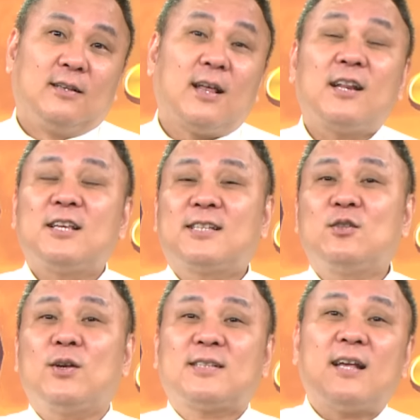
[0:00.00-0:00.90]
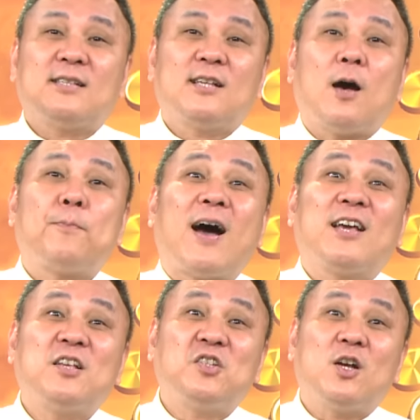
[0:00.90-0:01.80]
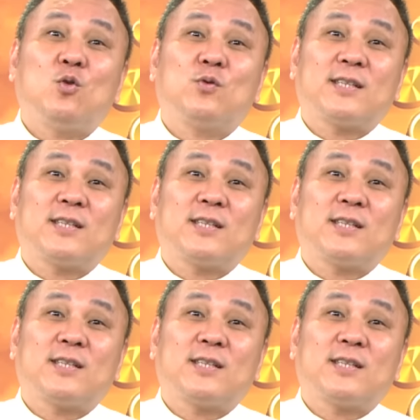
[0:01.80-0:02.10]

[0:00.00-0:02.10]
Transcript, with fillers: 那你四月三十号把银建股